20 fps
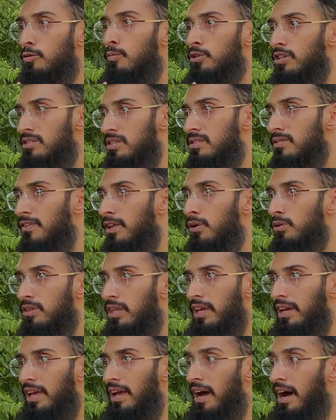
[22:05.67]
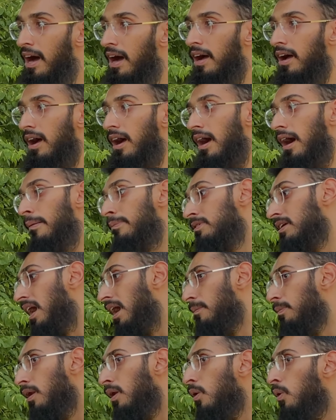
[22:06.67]
जो मुझे चीज़ फील होती है कि हाँ अब
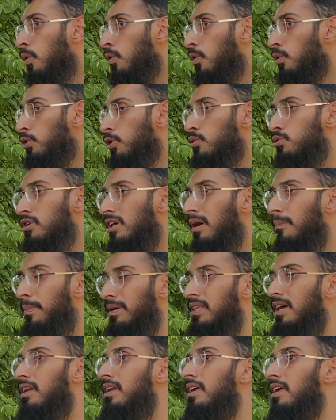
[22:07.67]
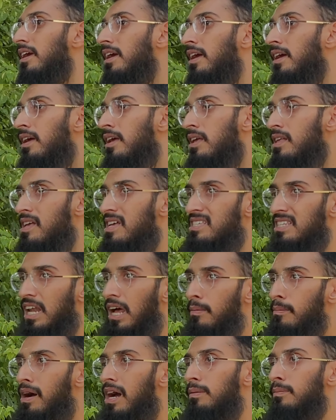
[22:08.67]
यहाँ पे लोगों को क्यूजे का पता नहीं है
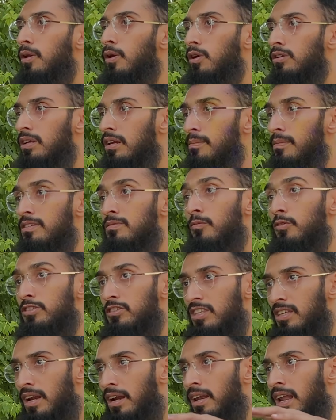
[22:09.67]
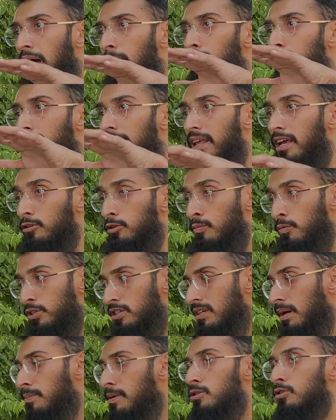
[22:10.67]
इस्लामाबाद में नॉर्दर्न इमेज मुझे जितना नाम बना लिया तो मुझे
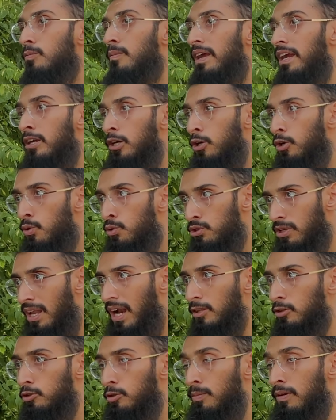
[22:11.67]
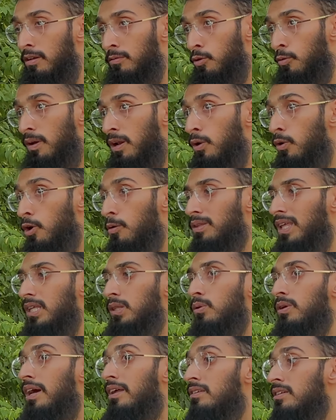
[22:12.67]
जब इसको मैं इंट्रोड्यूस कराता हूँ तो मैं तो मैं लोगों को बताता
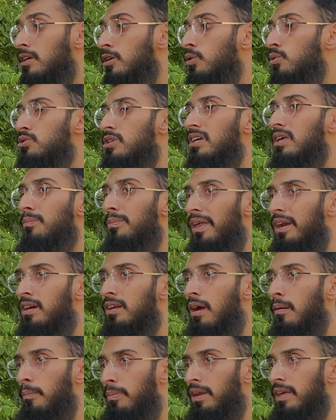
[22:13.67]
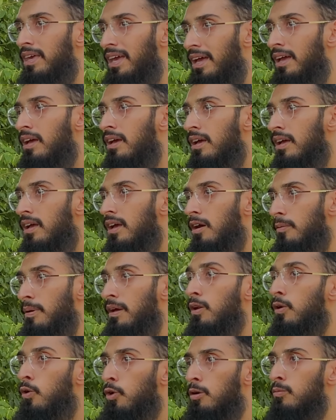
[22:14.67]
हूँ यार ये क्यूजे की पेरेंट कंपनी है हाँ जी।
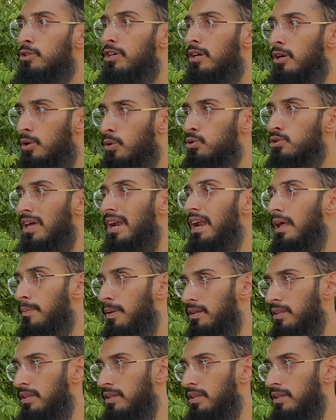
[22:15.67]
लोगों को मुझे इंट्रोड्यूस कराना पड़ता